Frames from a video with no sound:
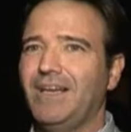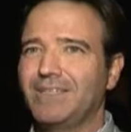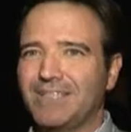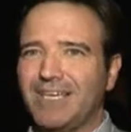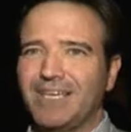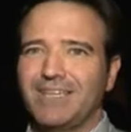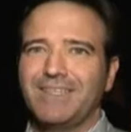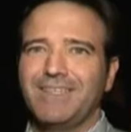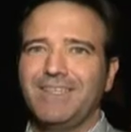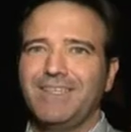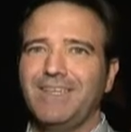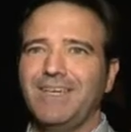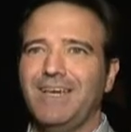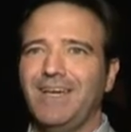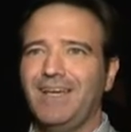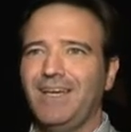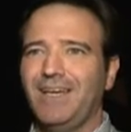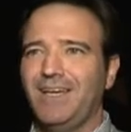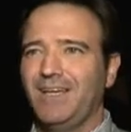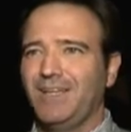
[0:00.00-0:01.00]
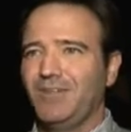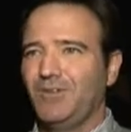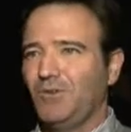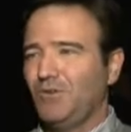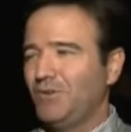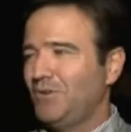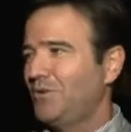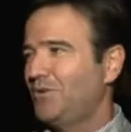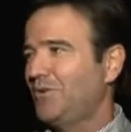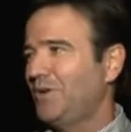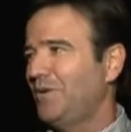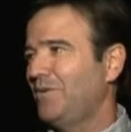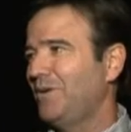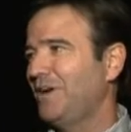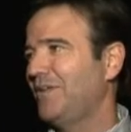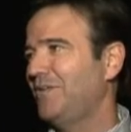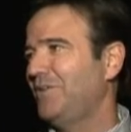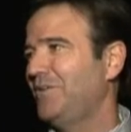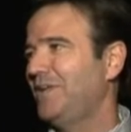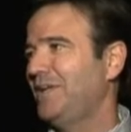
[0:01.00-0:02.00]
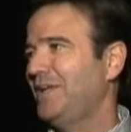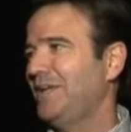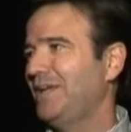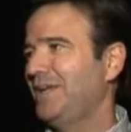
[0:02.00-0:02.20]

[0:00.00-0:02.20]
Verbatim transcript: a Santi, a todos los colaboradores,